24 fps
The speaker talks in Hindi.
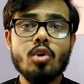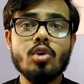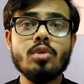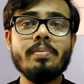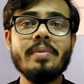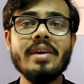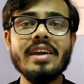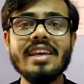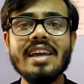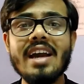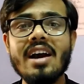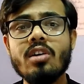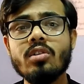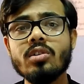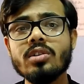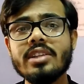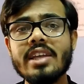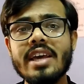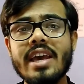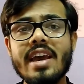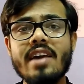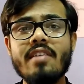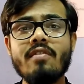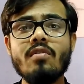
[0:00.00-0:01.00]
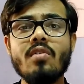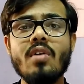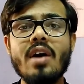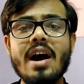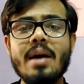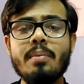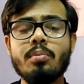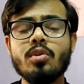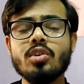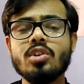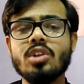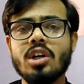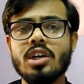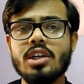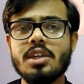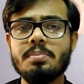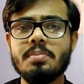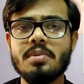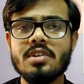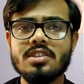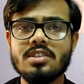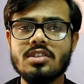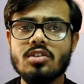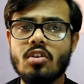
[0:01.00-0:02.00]
उनमें क्या होता है वो आपको 30
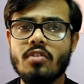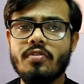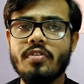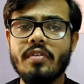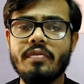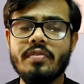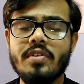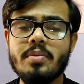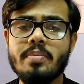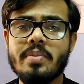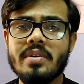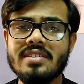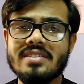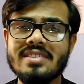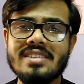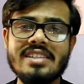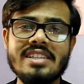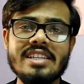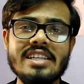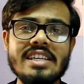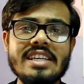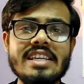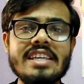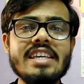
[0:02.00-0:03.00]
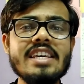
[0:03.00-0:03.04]
परसेंट और 50 परसेंट